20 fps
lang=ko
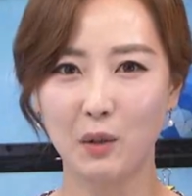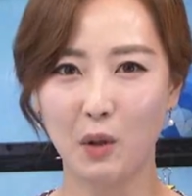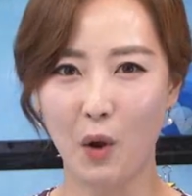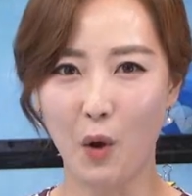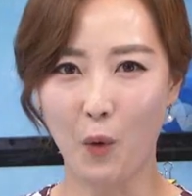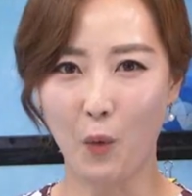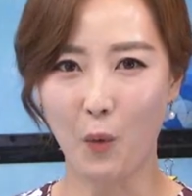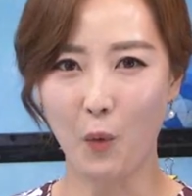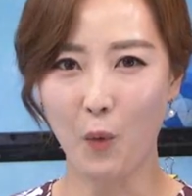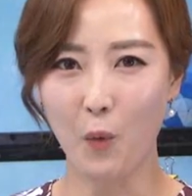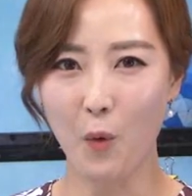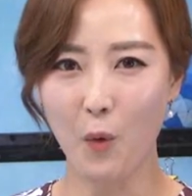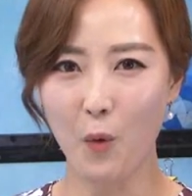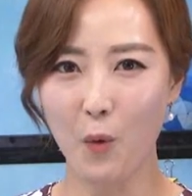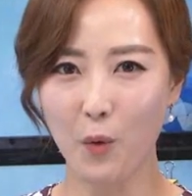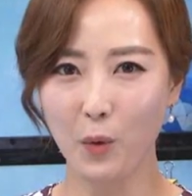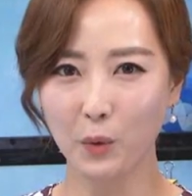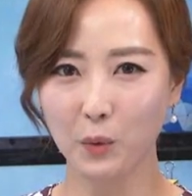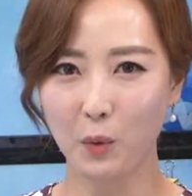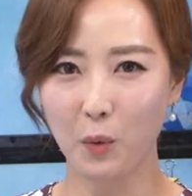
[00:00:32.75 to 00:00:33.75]

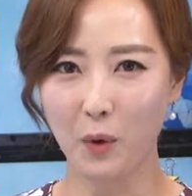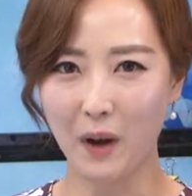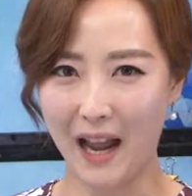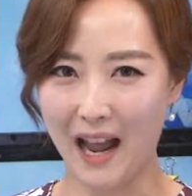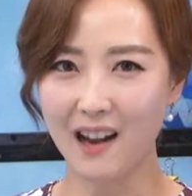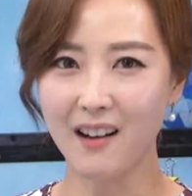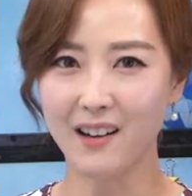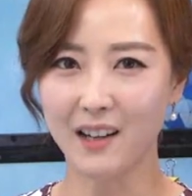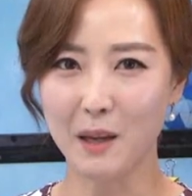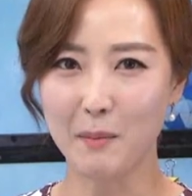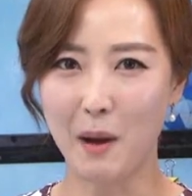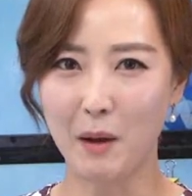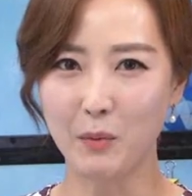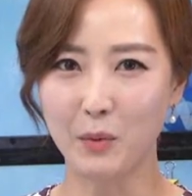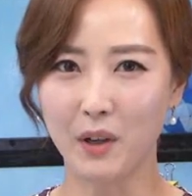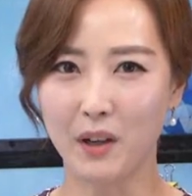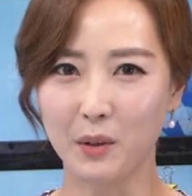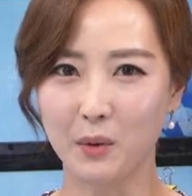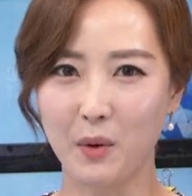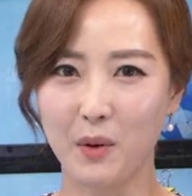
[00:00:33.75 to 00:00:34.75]
되었고 또 강하게
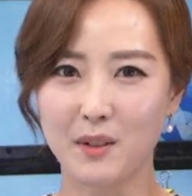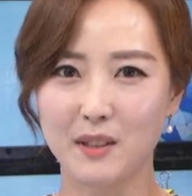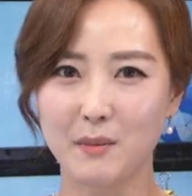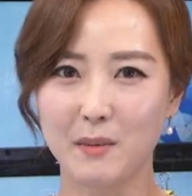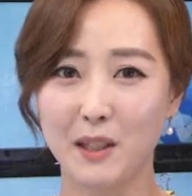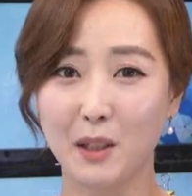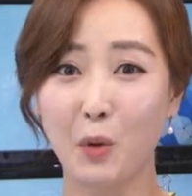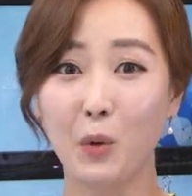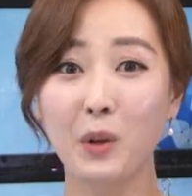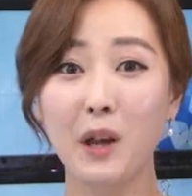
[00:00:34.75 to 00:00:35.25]
마무리가 되었습니다.